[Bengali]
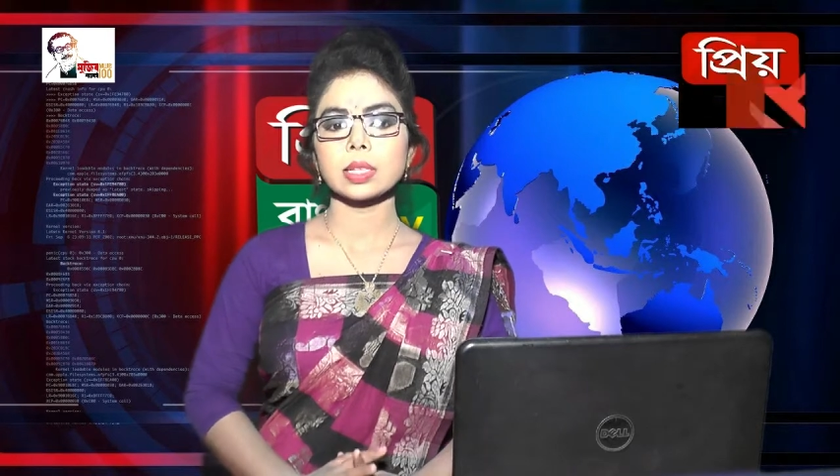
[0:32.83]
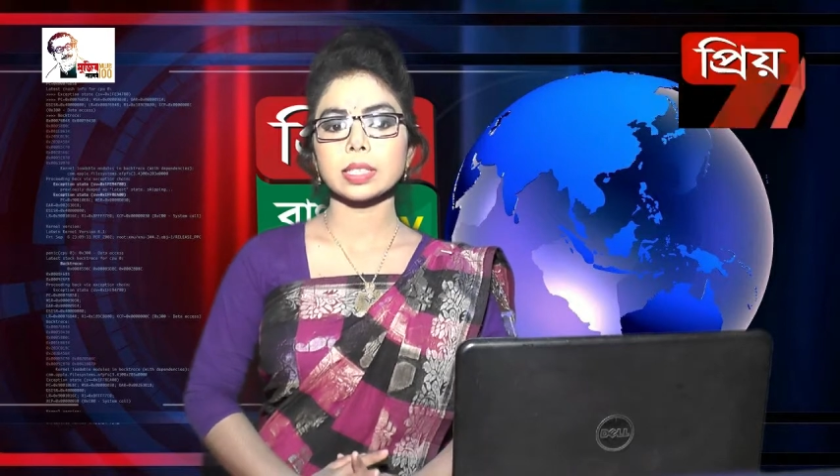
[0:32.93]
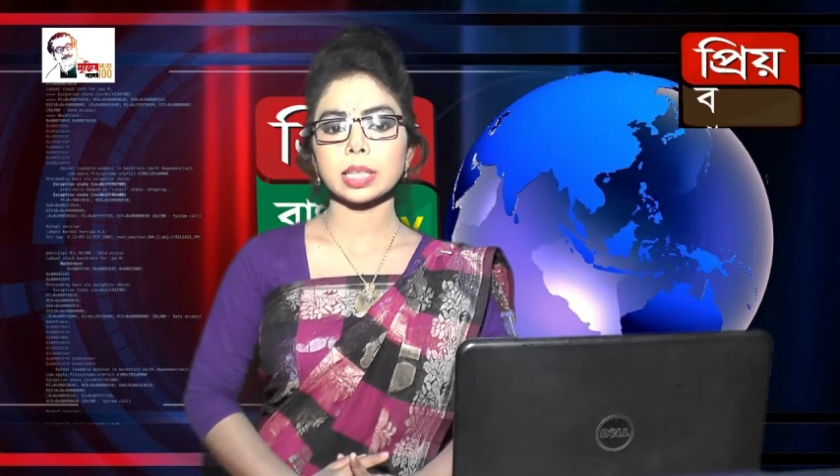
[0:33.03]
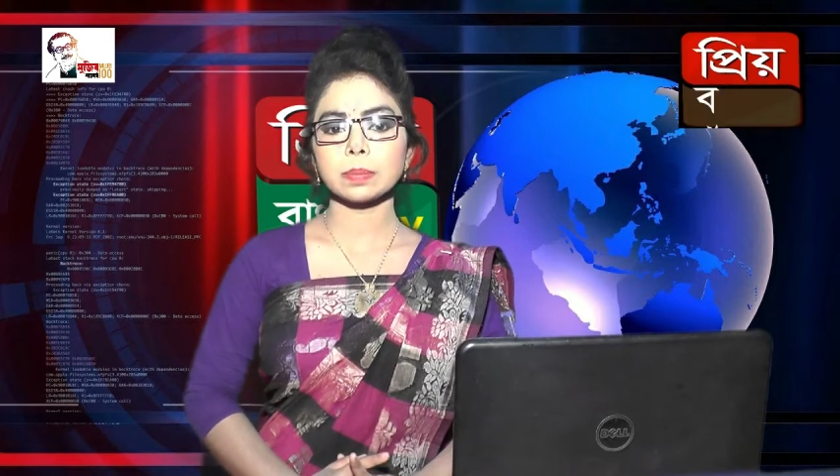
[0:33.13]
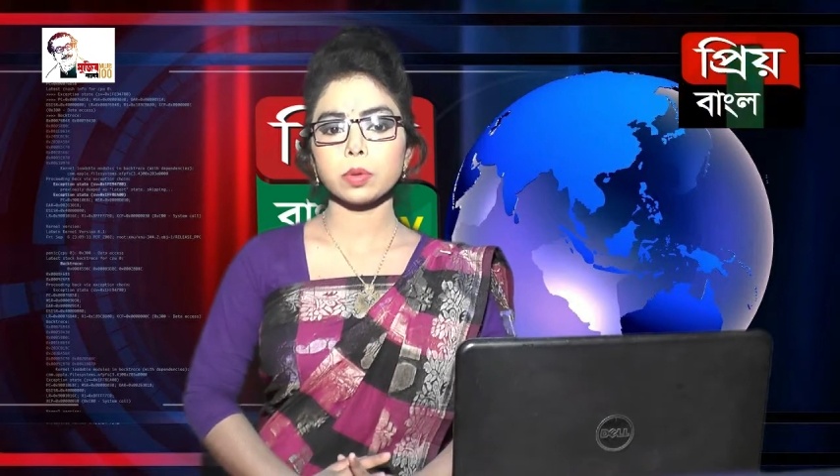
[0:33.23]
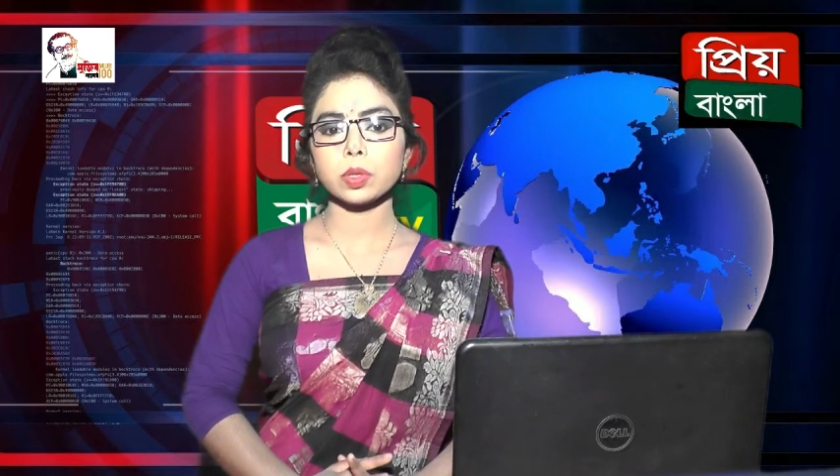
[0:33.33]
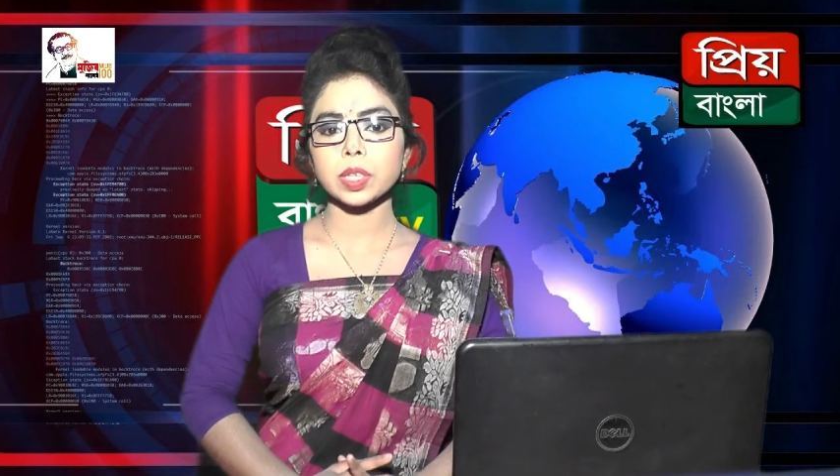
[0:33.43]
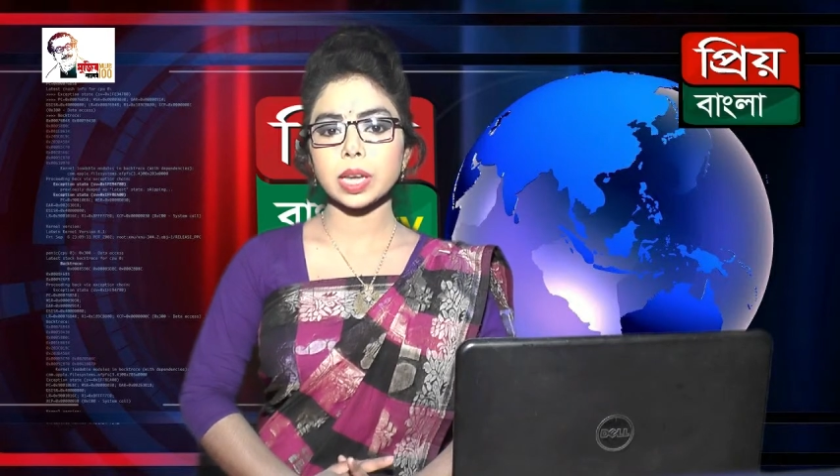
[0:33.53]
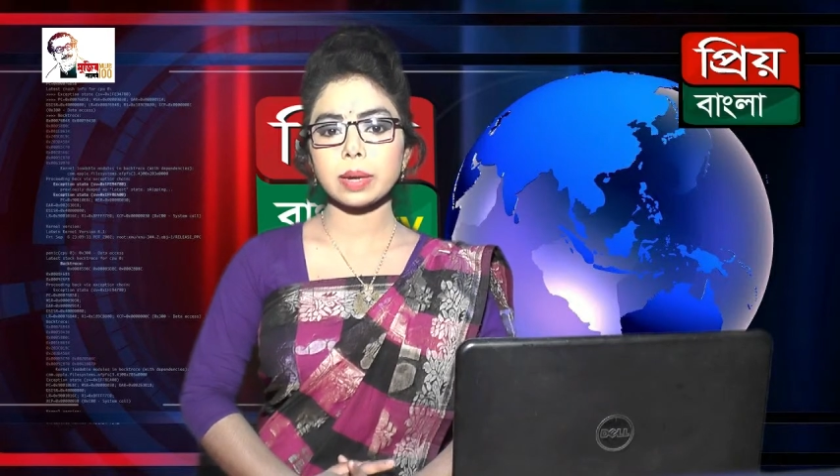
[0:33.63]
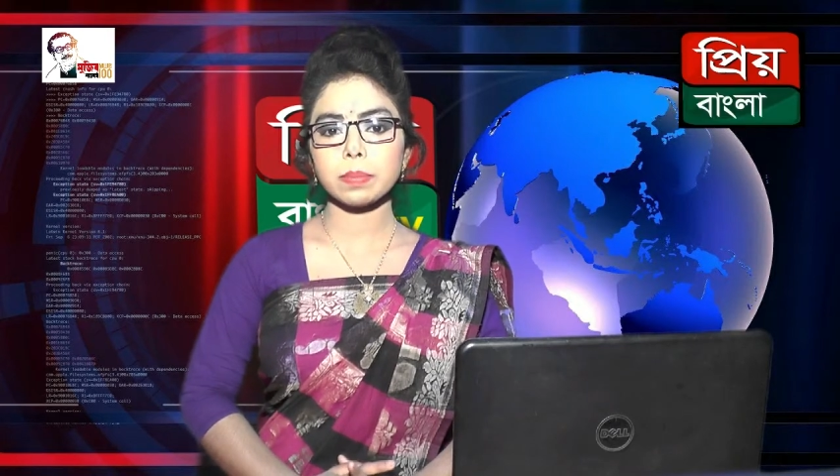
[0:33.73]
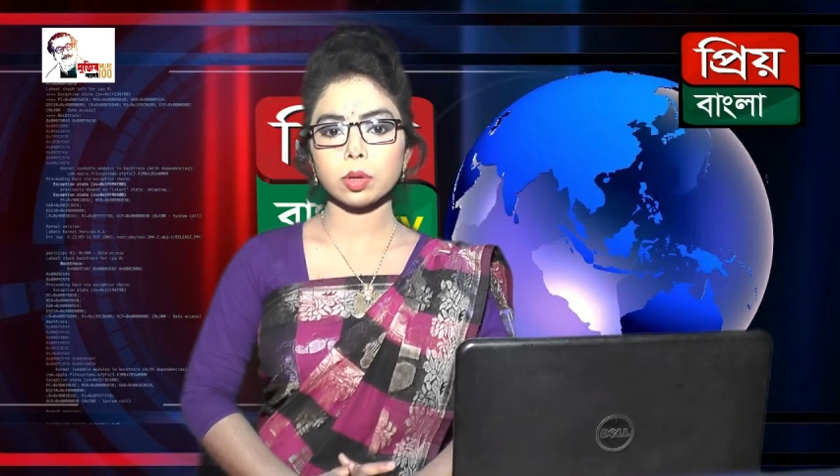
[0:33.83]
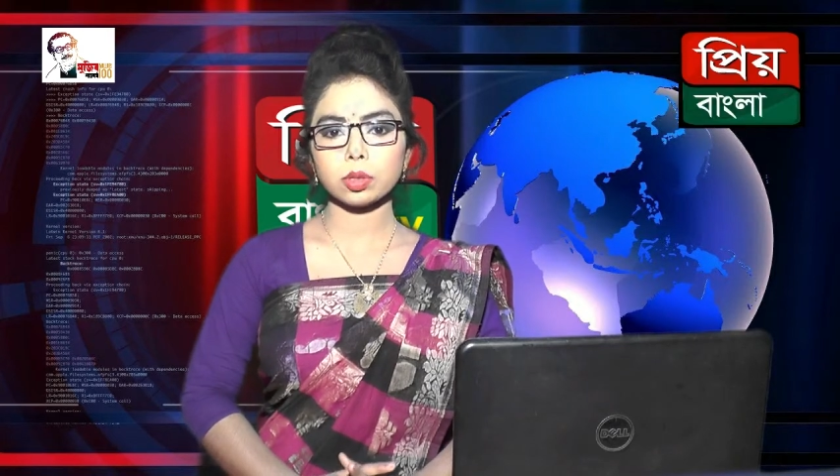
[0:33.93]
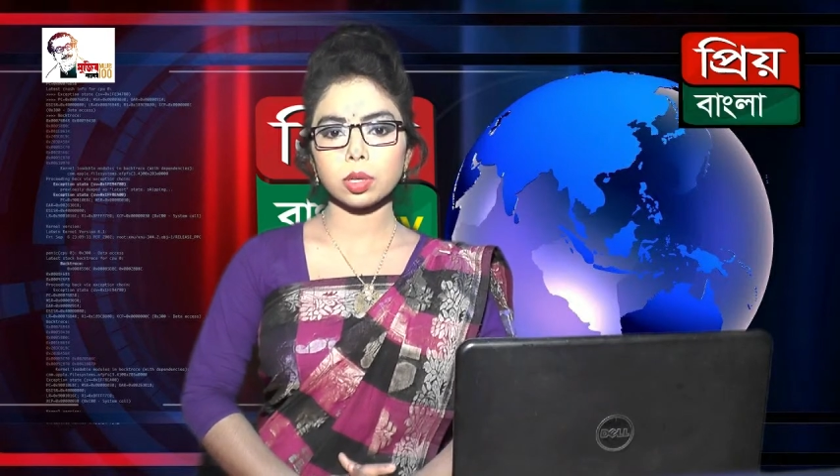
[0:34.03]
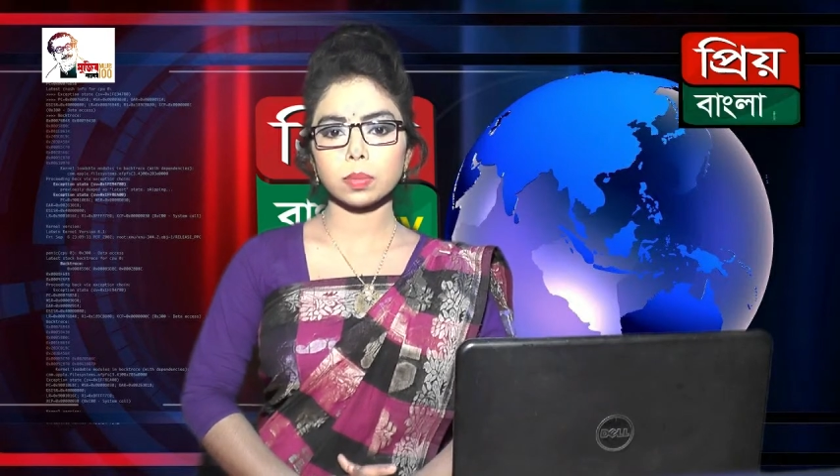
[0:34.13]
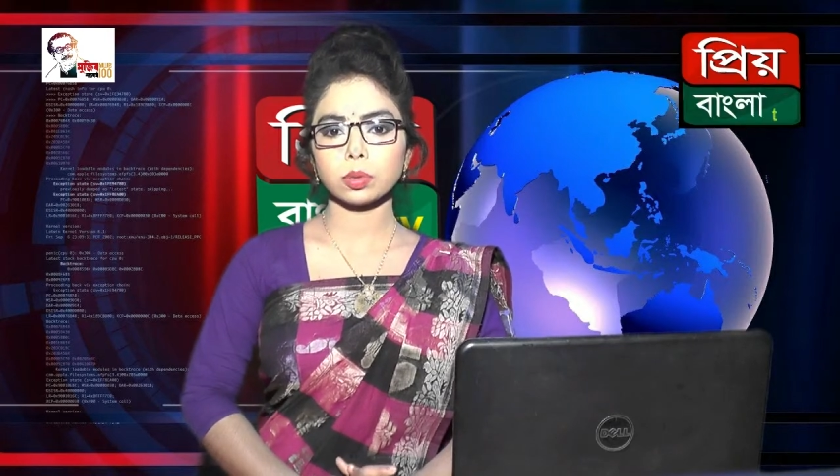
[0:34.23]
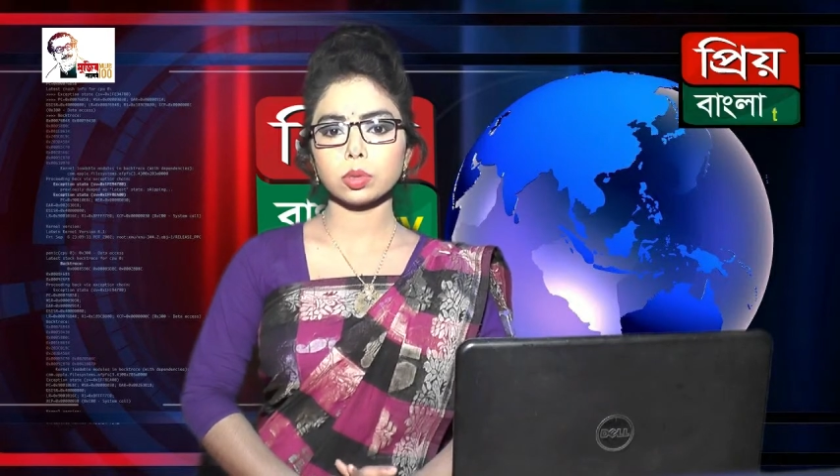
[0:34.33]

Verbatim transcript: চাঁদপুর জেলার মতলব